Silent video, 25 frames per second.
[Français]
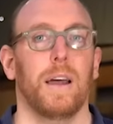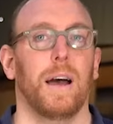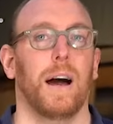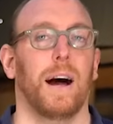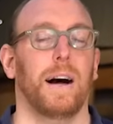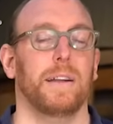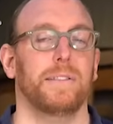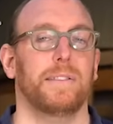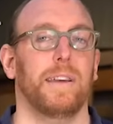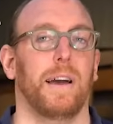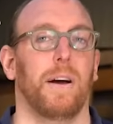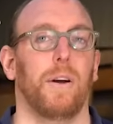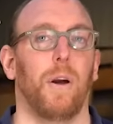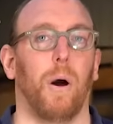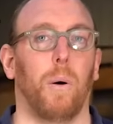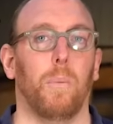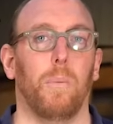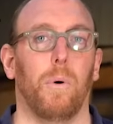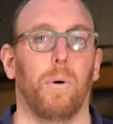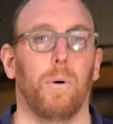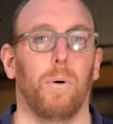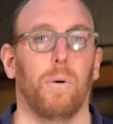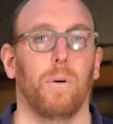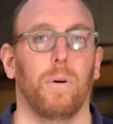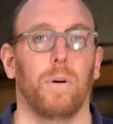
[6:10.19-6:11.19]

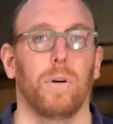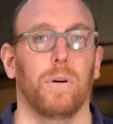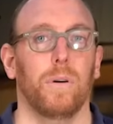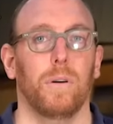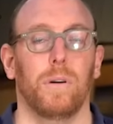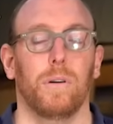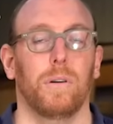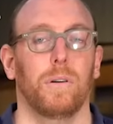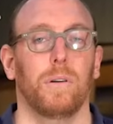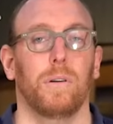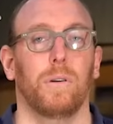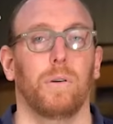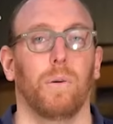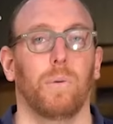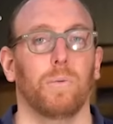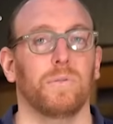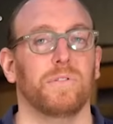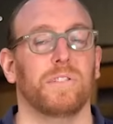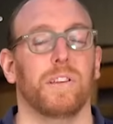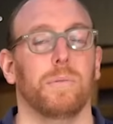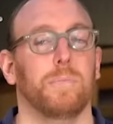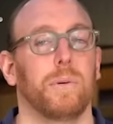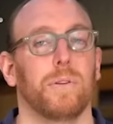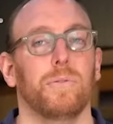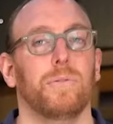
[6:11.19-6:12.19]
intérieurement euh, on ne
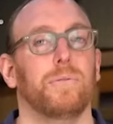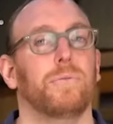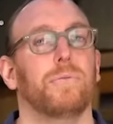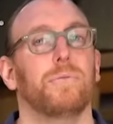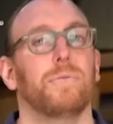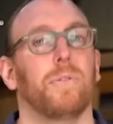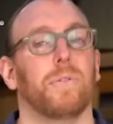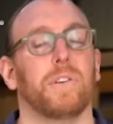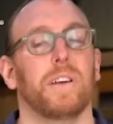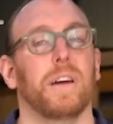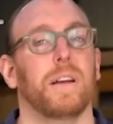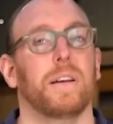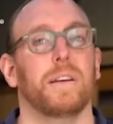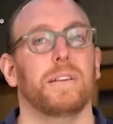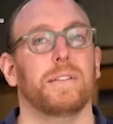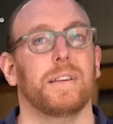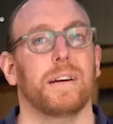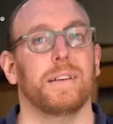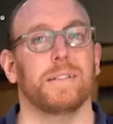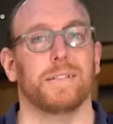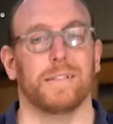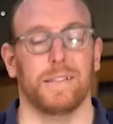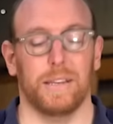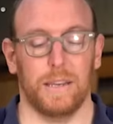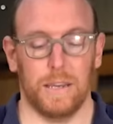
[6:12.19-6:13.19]
sait pas du tout dans quel
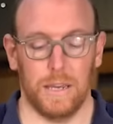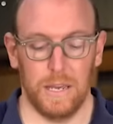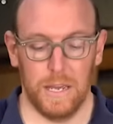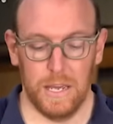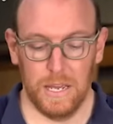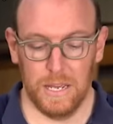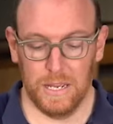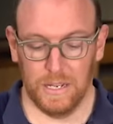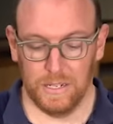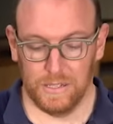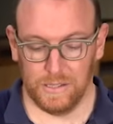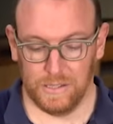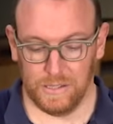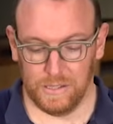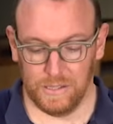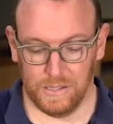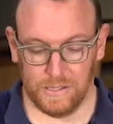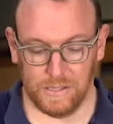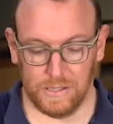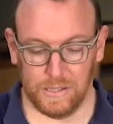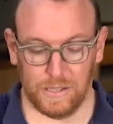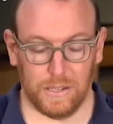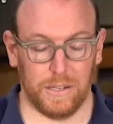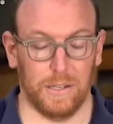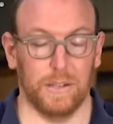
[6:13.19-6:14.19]
état c'est, si
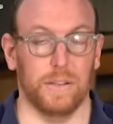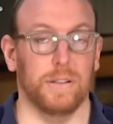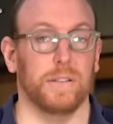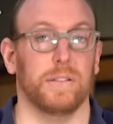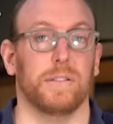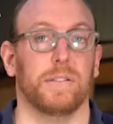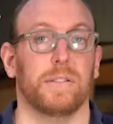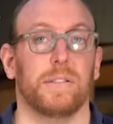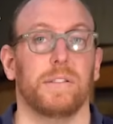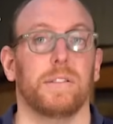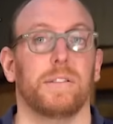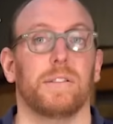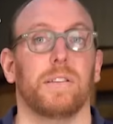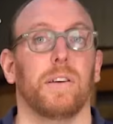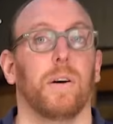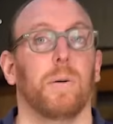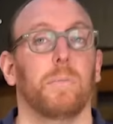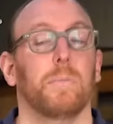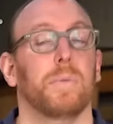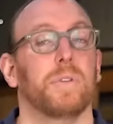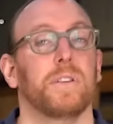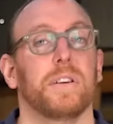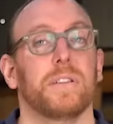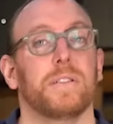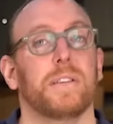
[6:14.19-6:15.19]
c'est en
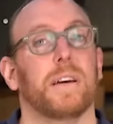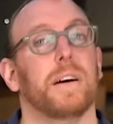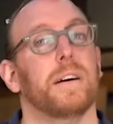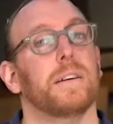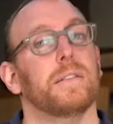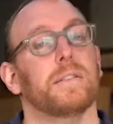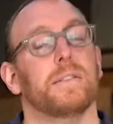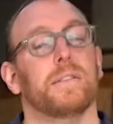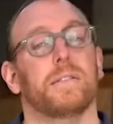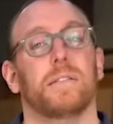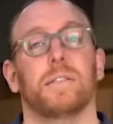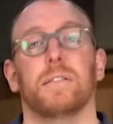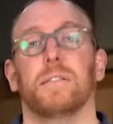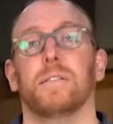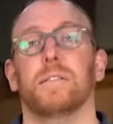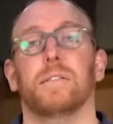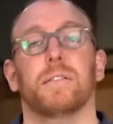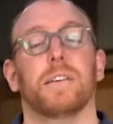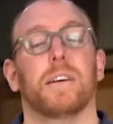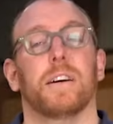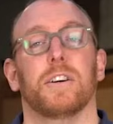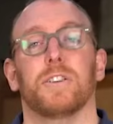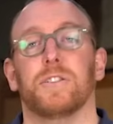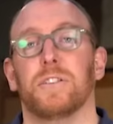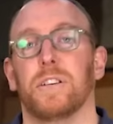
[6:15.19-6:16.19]
bon état, si
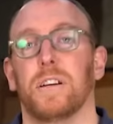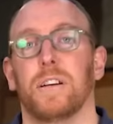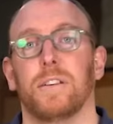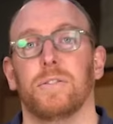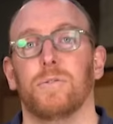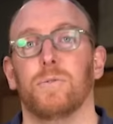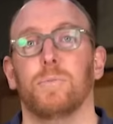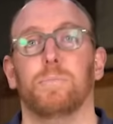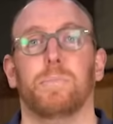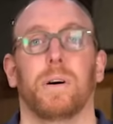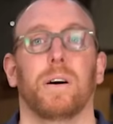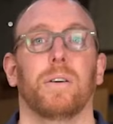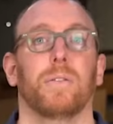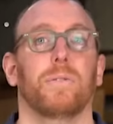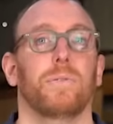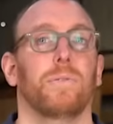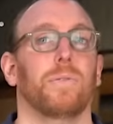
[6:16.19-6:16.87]
c'est HS ou pas.